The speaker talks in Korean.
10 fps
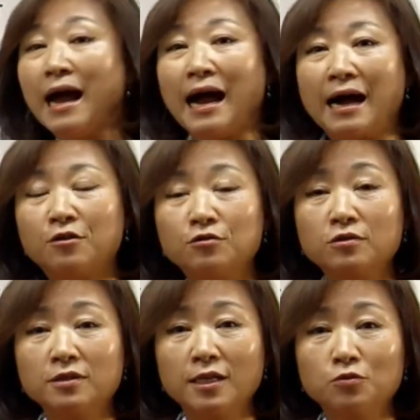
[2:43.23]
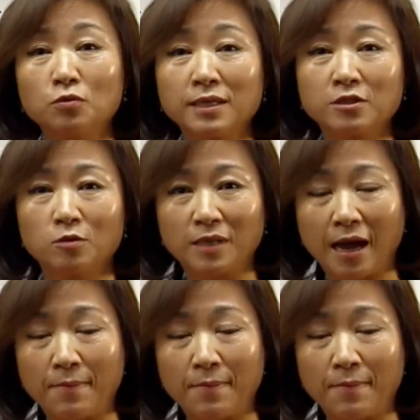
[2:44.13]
아르로 끝나는 동사처럼 다